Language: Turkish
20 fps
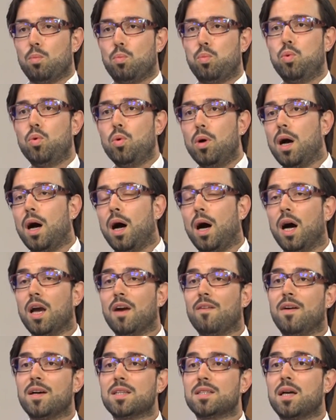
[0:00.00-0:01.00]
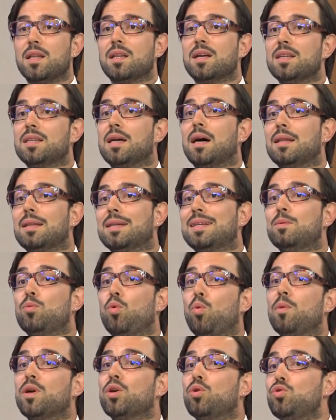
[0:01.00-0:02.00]
Bu hayvansal
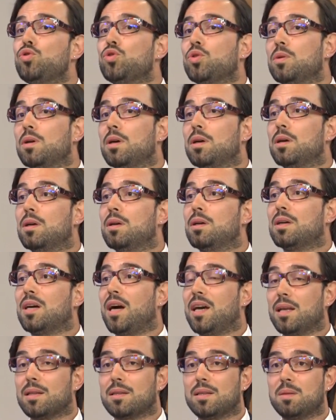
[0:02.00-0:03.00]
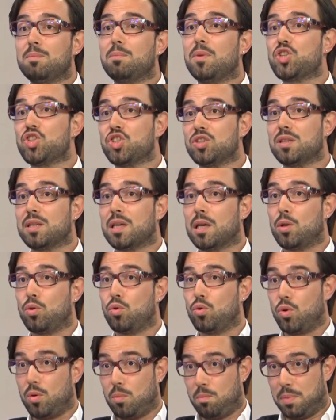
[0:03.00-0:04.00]
gıdaların omega 3 e, kaynaklarının başında
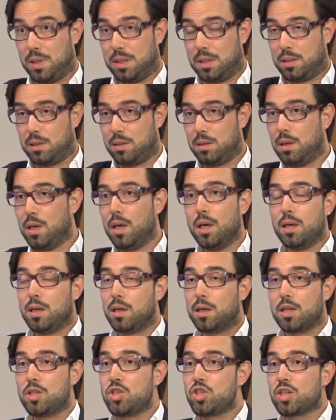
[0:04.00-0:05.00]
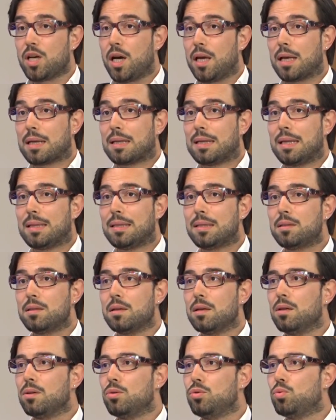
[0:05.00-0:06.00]
geliyor balık. İkinci kaynak nedir?
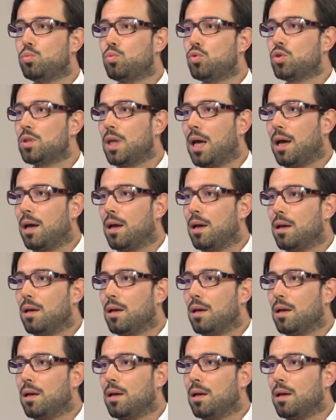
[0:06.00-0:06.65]
Yumurta.